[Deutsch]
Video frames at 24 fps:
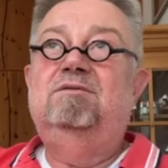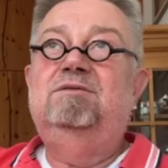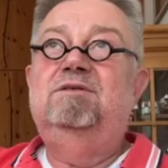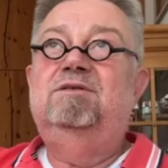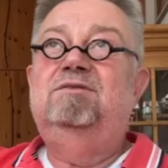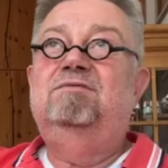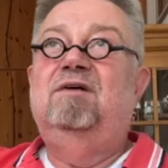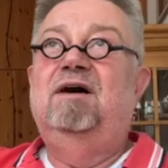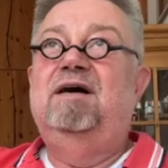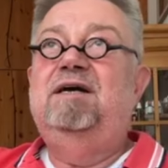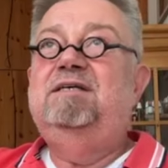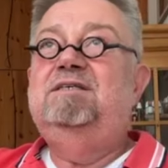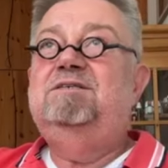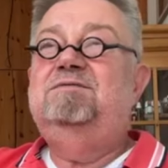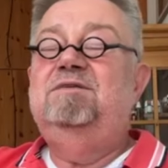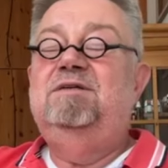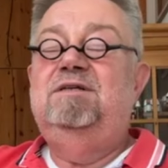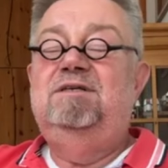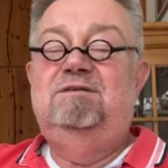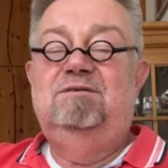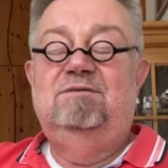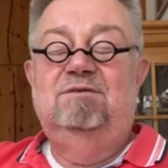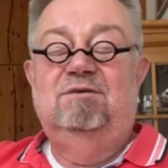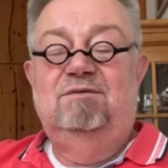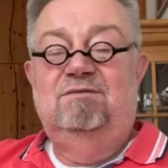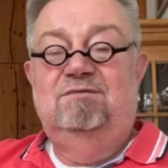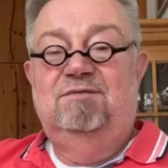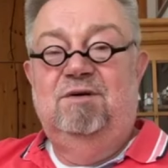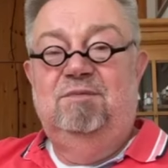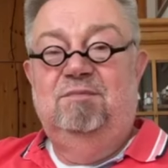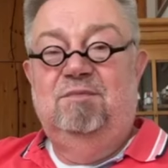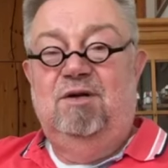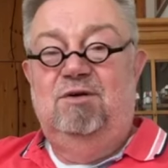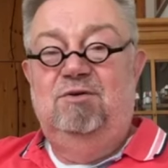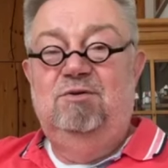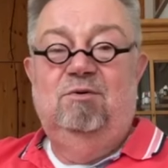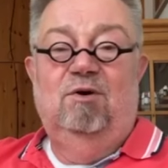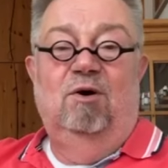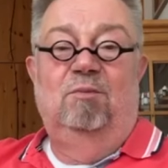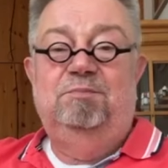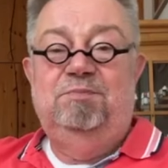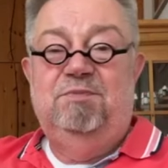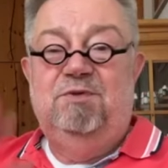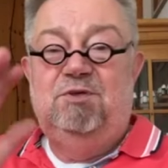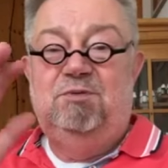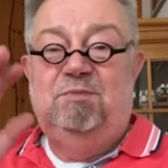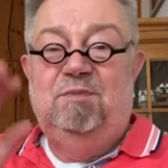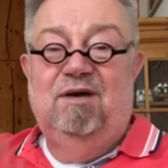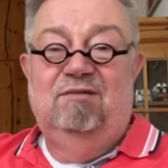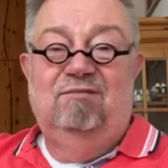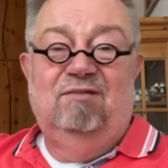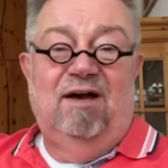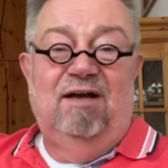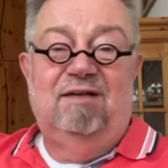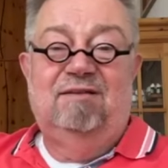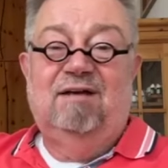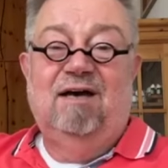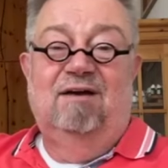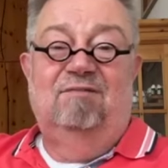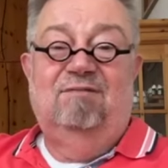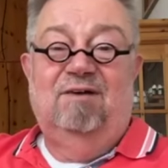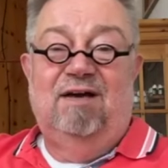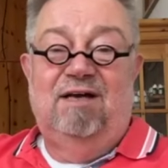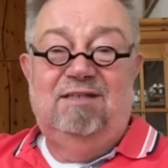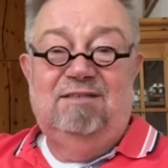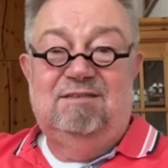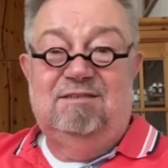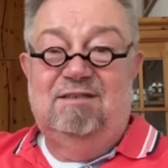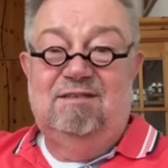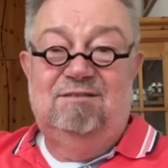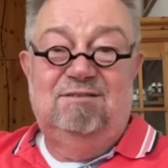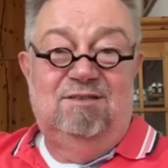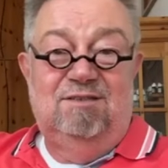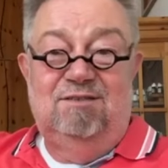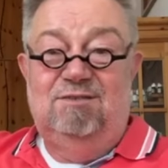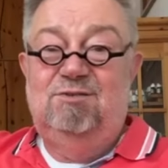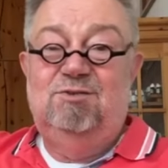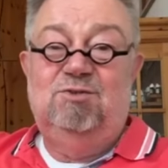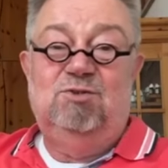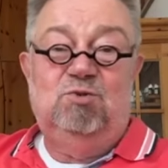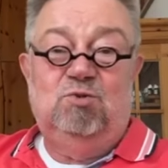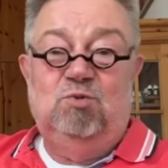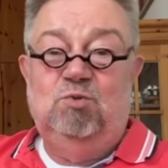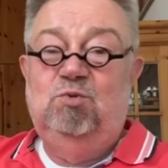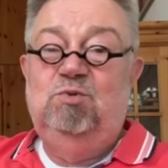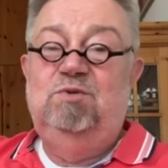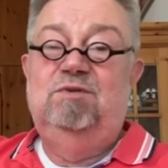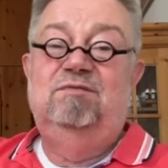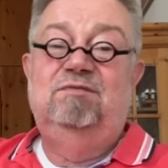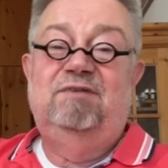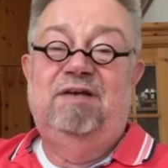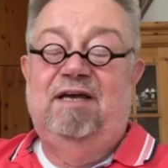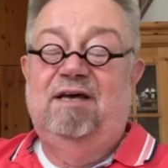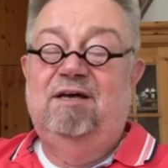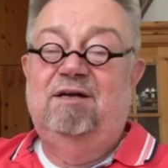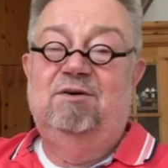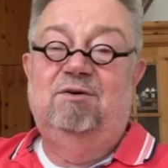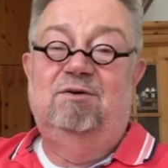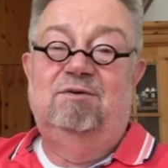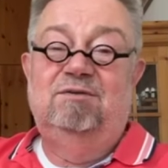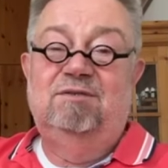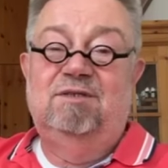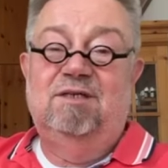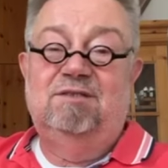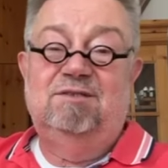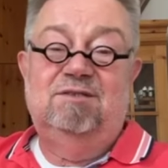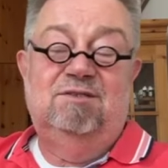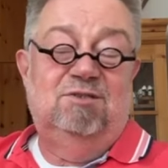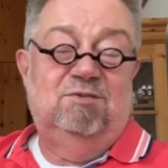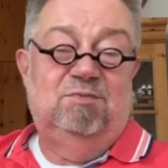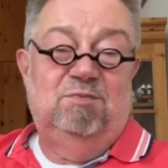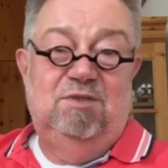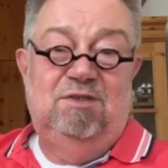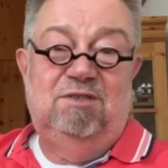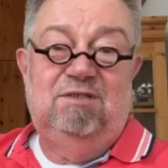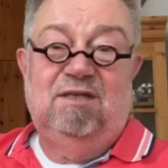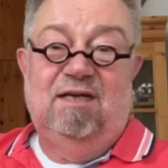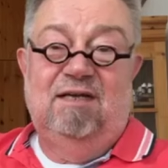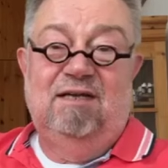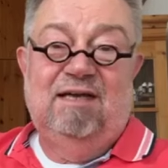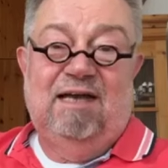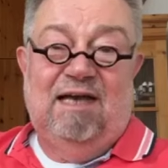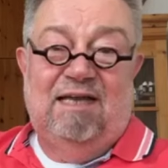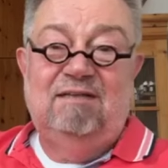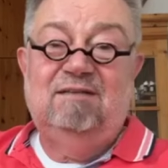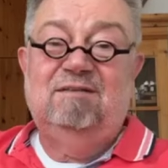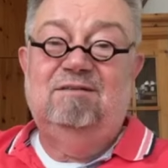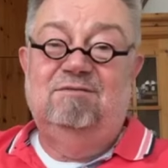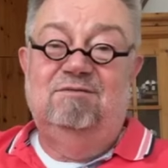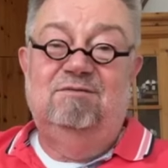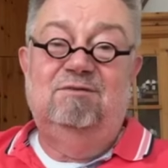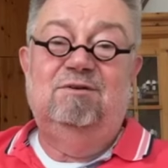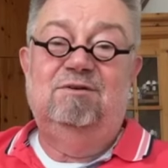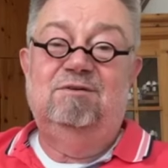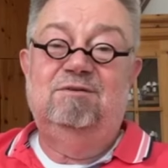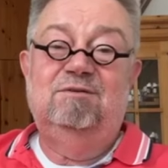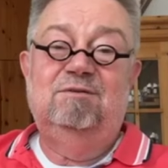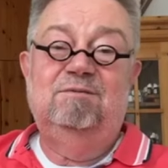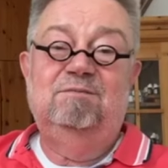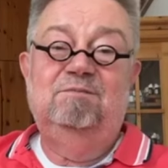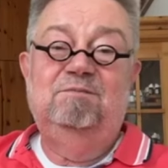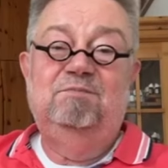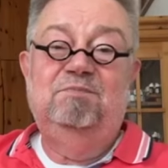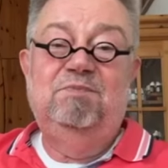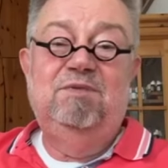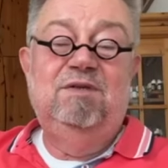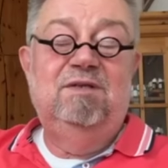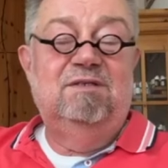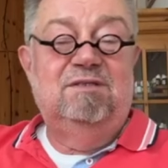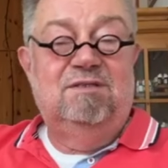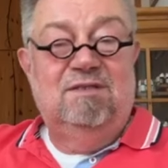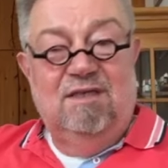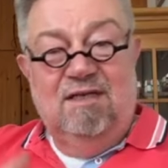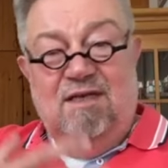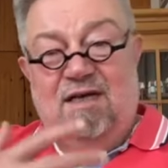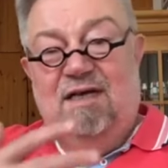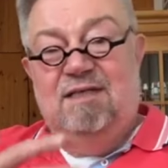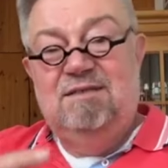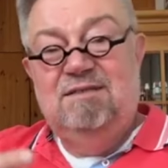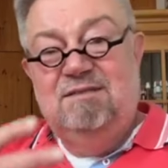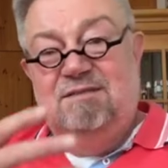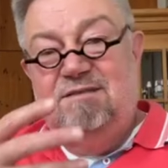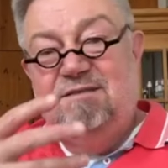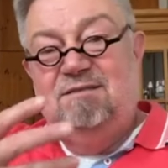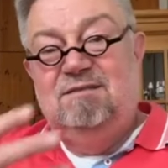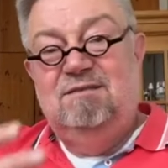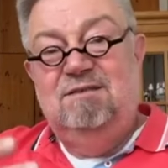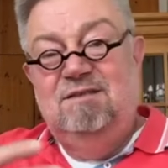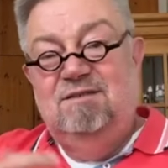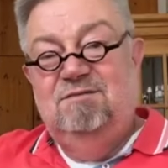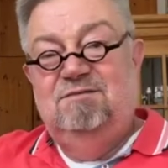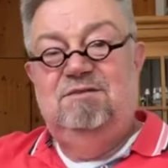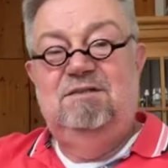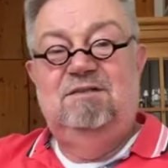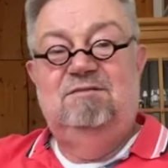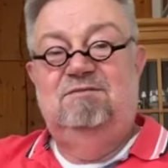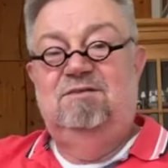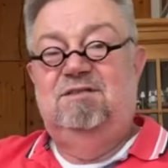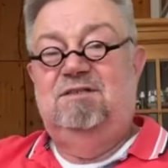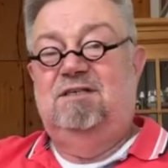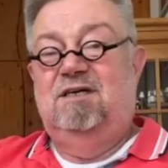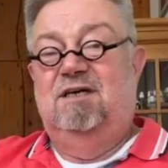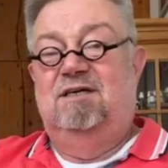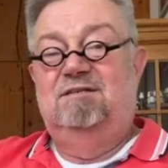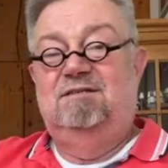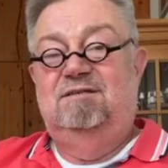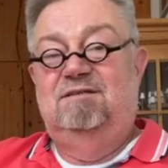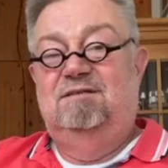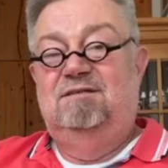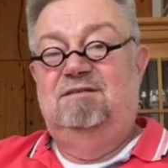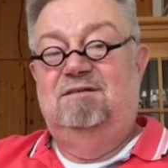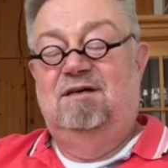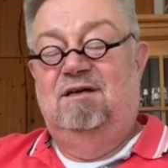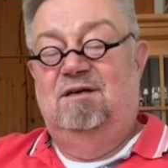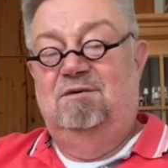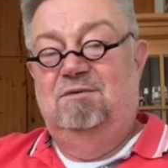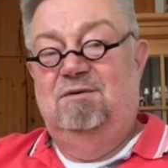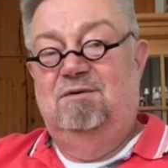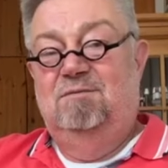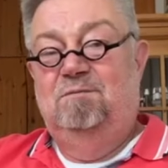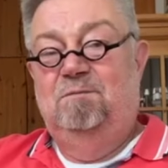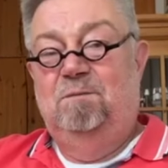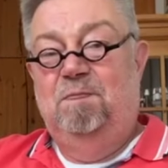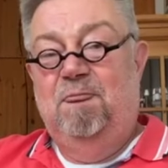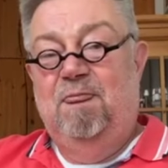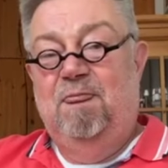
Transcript: und ich weiß, wenn ich irgendwann mal überhaupt nicht mehr weiter weiß, dass ich das tun werde und dass es mich dann retten wird. Das ist eine ganz tiefe Gewissheit, die ich habe.